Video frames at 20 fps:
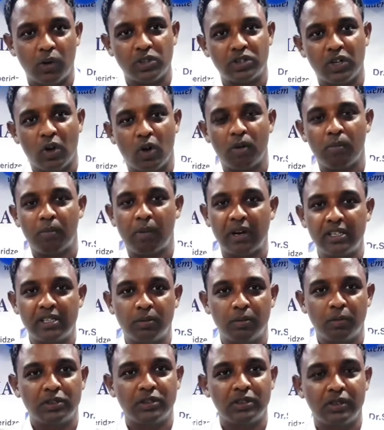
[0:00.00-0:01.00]
வருஷம் அவங்க படித்து
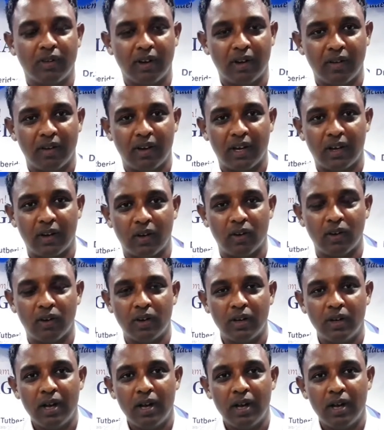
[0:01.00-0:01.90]
முடிச்சுட்டு வர வரைக்கும்